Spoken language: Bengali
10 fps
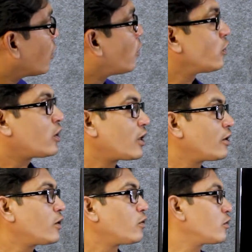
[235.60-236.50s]
কোনো
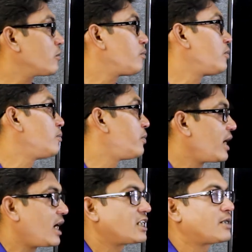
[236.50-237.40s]
কারণে কোনো
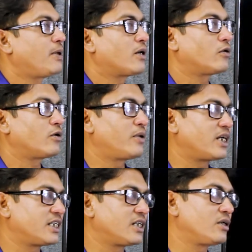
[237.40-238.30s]
ব্রাশ বা কোনো
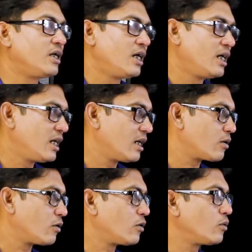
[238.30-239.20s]
ব্রাশের
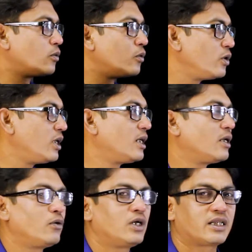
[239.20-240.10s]
কোনো হুইল
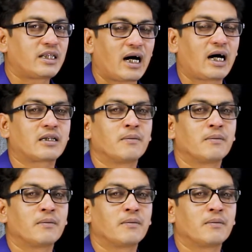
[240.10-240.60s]
হুইলের দাঁত